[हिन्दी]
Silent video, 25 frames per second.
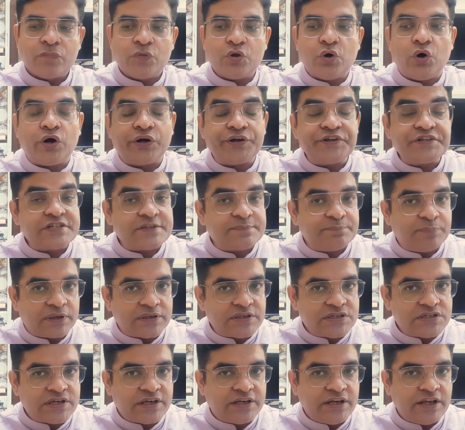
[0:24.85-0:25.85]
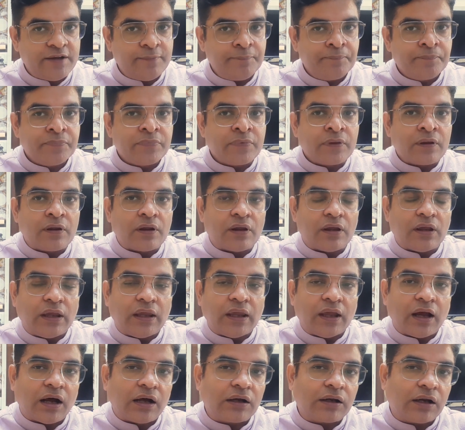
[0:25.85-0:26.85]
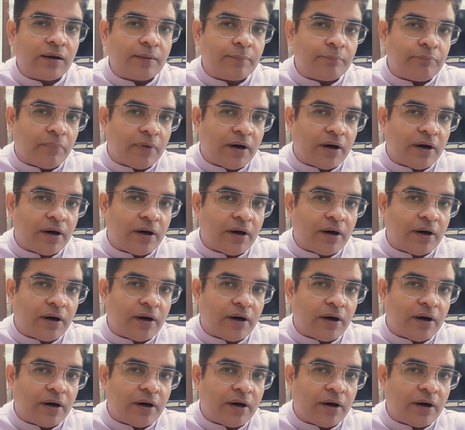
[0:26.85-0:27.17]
और इस बच्चे ने 11